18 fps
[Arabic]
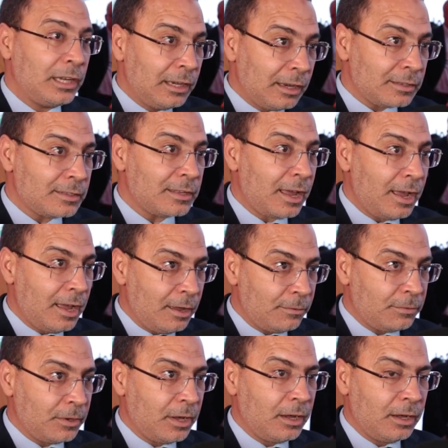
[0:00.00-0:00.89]
الى
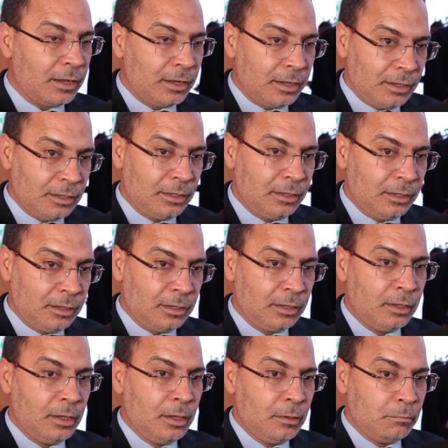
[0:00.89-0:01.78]
صحافه
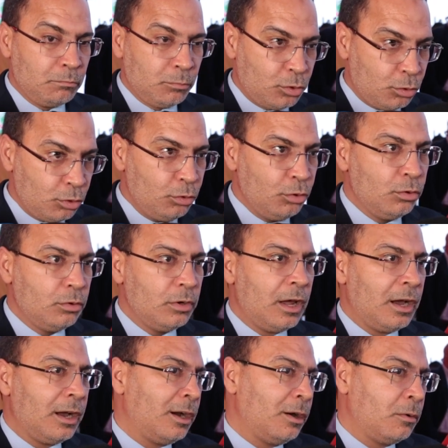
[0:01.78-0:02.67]

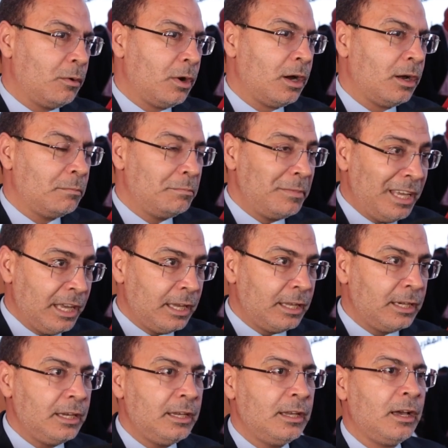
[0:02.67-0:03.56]
مسؤوله
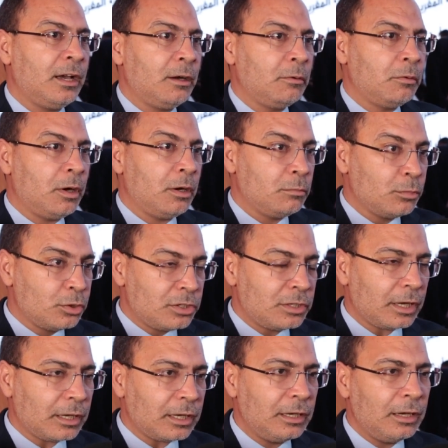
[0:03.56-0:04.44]
ومهنيه
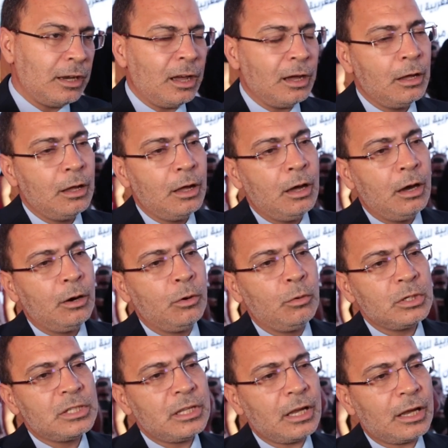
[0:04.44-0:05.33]
ومستقله
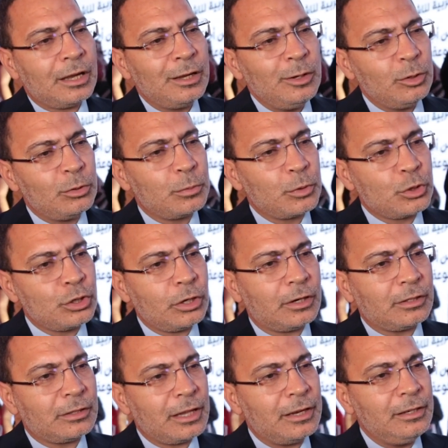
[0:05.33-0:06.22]
هو التقيد
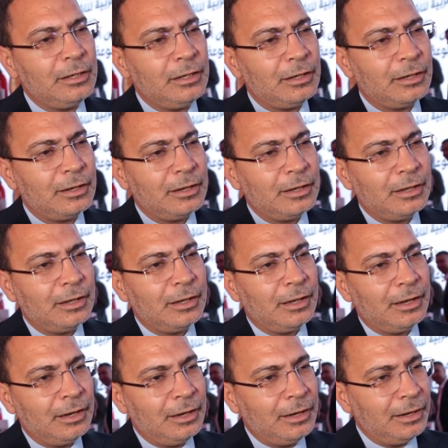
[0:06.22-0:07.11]
بالشرطين
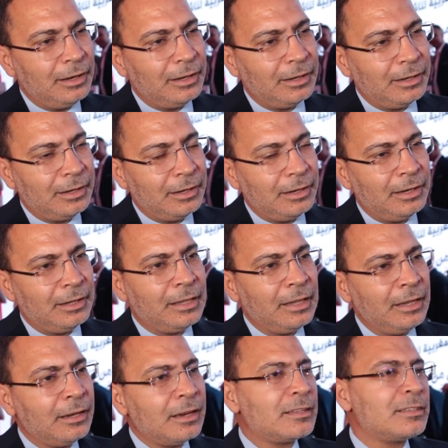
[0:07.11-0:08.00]

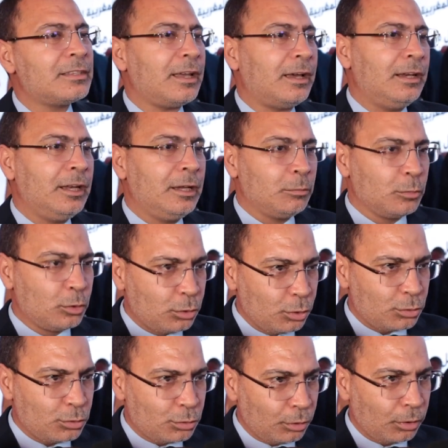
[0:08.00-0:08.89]
الذين نص عليهم
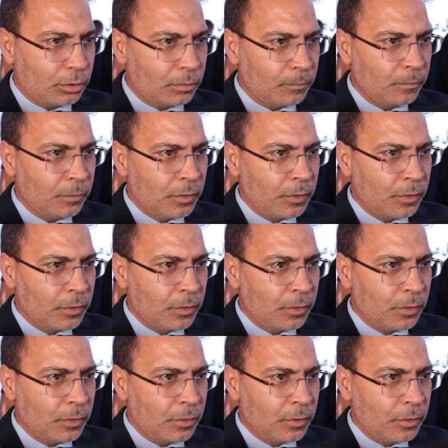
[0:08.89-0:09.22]
الدستور